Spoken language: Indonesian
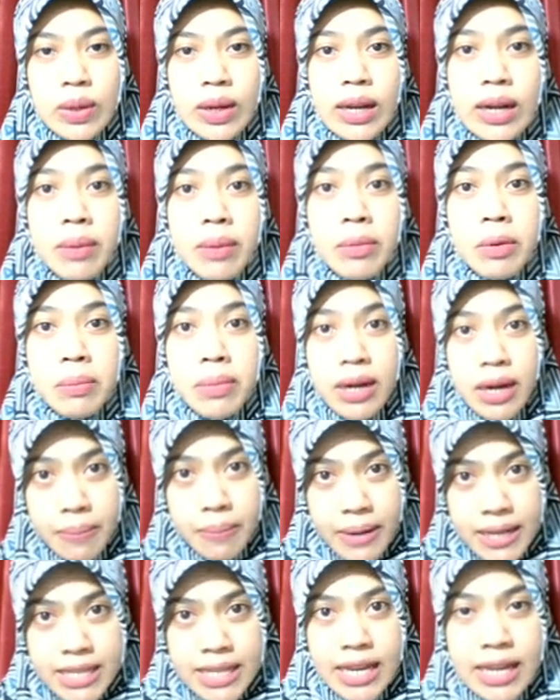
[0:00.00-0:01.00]
Ada
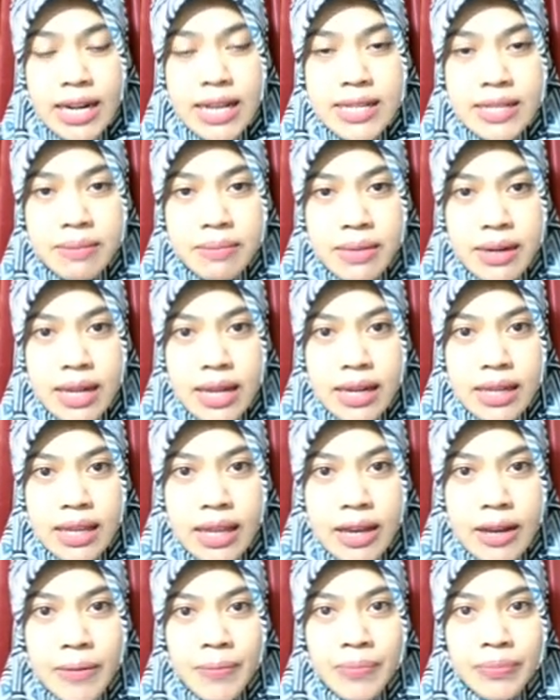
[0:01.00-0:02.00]
beberapa cara
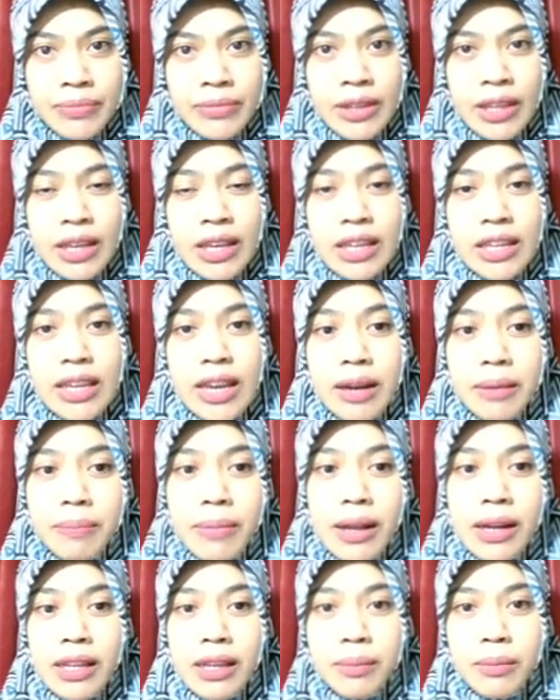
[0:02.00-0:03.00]
sebenarnya. Yang
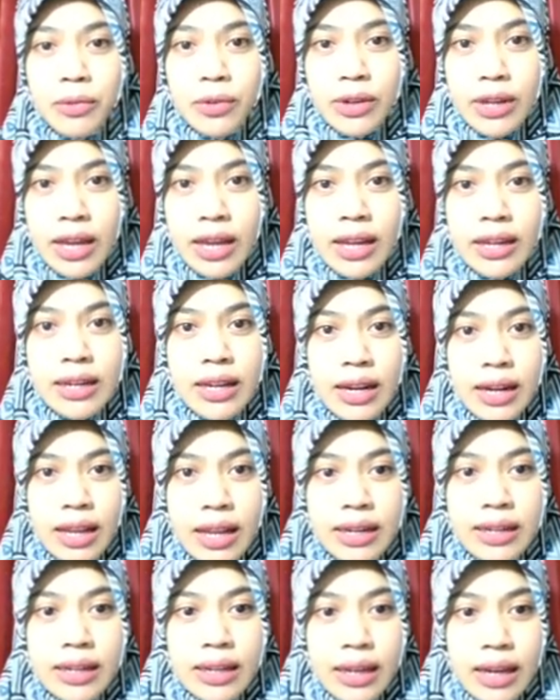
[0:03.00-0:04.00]
paling mudah
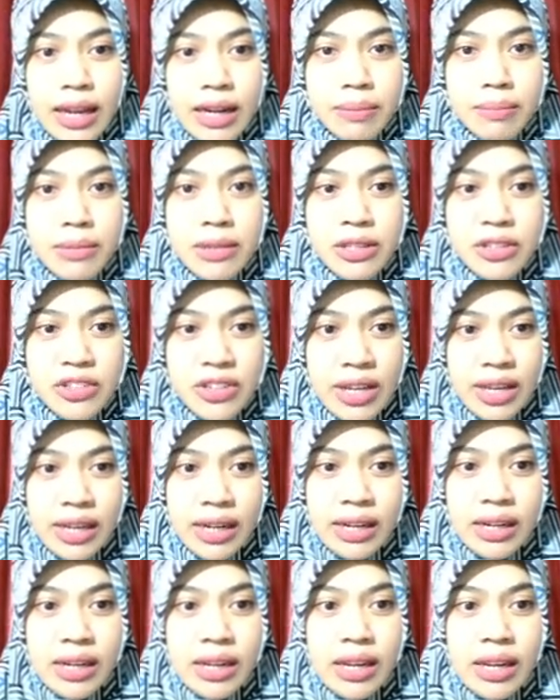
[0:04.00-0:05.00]
adalah dengan men-share